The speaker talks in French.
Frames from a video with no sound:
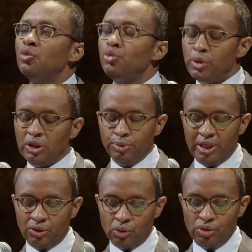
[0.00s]
depuis
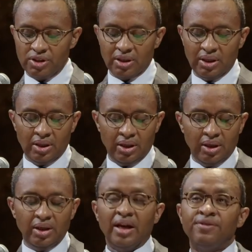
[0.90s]
2012
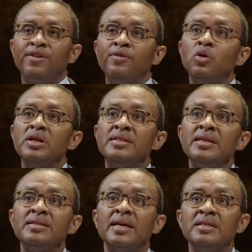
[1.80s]
et a
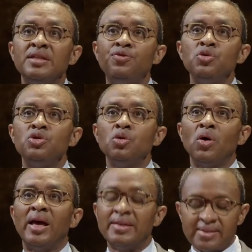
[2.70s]
favorisé sa
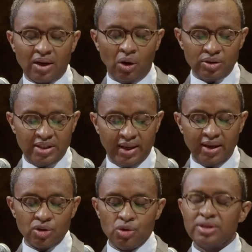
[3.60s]
diffusion extraordinaire